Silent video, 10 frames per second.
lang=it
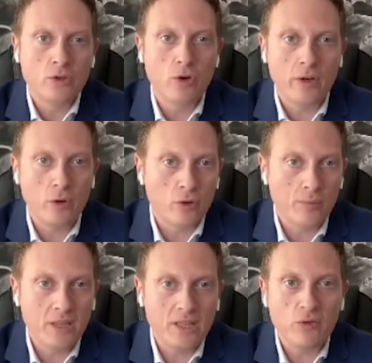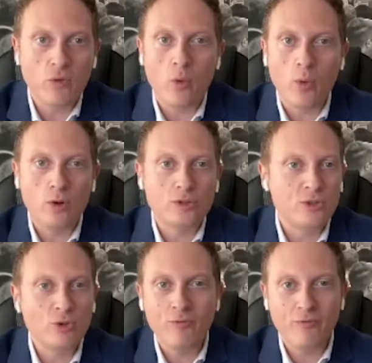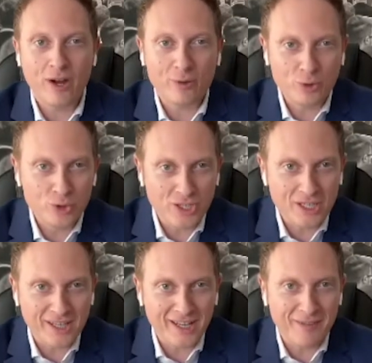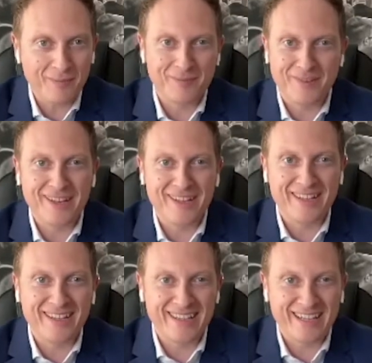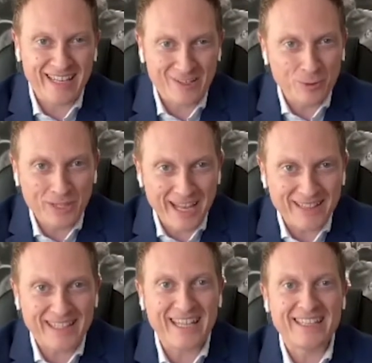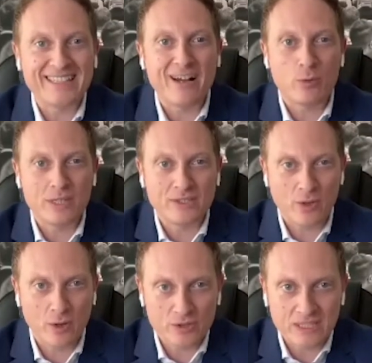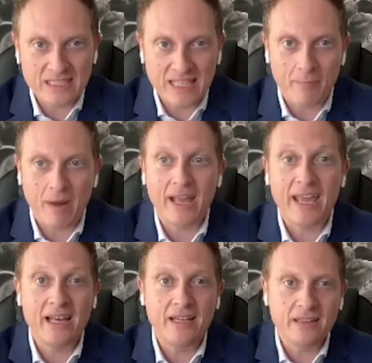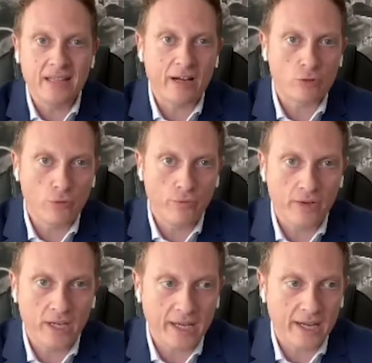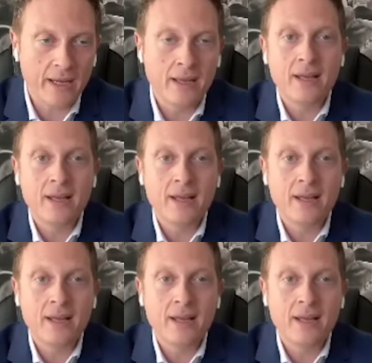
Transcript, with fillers: dove il loro obiettivo è quello di non far uscire eh, l'utente da questo ecosistema e all'interno offrire